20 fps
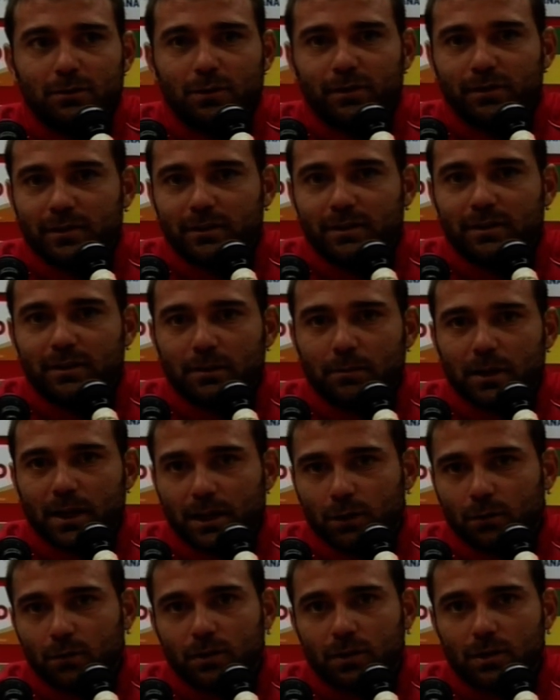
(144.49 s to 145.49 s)
questa
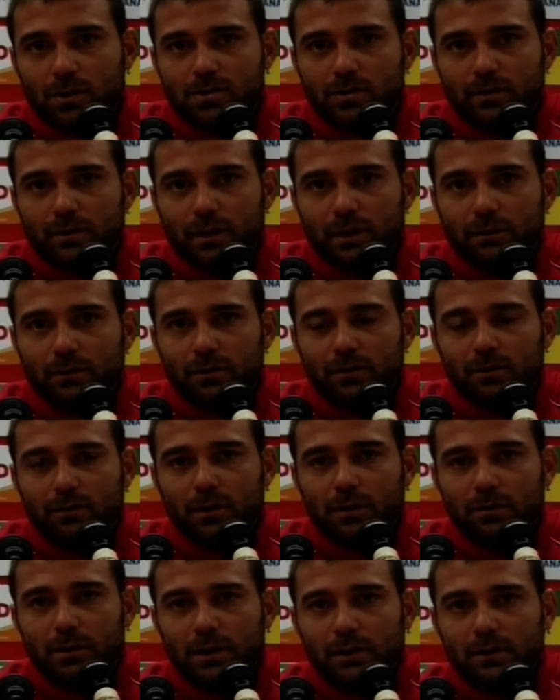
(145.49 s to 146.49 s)
settimana è quello che ci serve
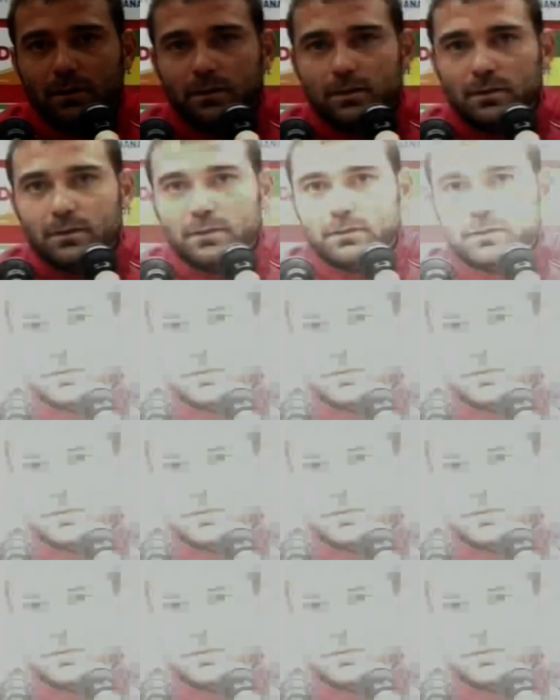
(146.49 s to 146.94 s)
sicuramente.